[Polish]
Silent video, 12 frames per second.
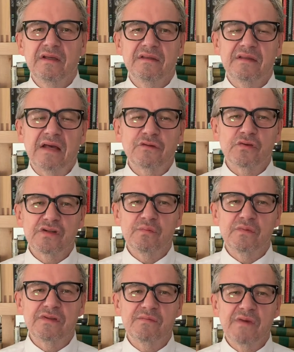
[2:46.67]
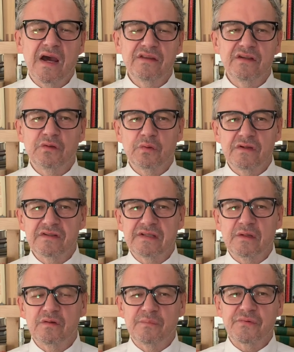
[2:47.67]
Na to, żeby zmiany, które
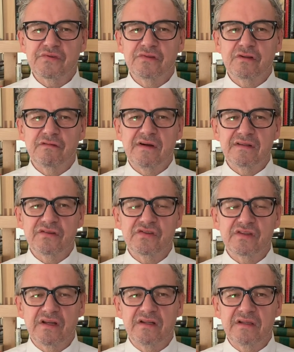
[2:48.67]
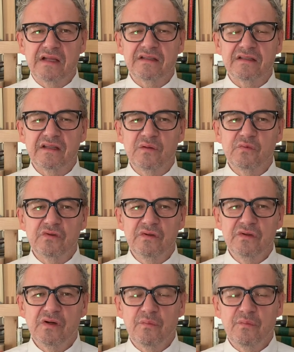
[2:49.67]
zostały zapoczątkowane 4 lata temu,